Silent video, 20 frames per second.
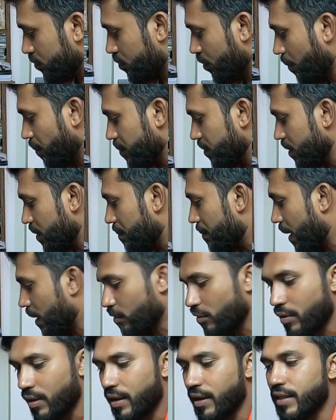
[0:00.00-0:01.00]
সবচেয়ে
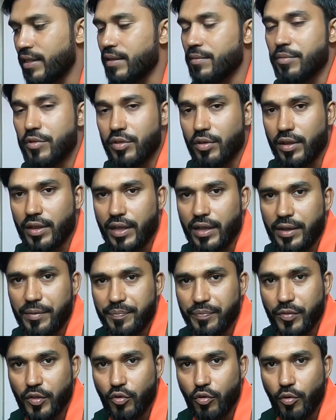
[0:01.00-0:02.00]
ভালো লাগা যে বিষয়টা
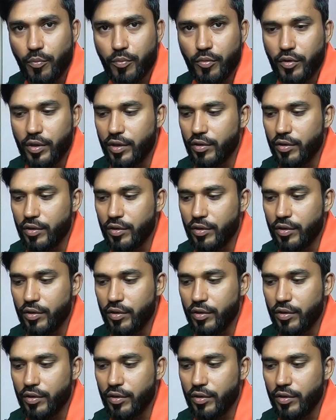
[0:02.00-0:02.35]
গোপ্রো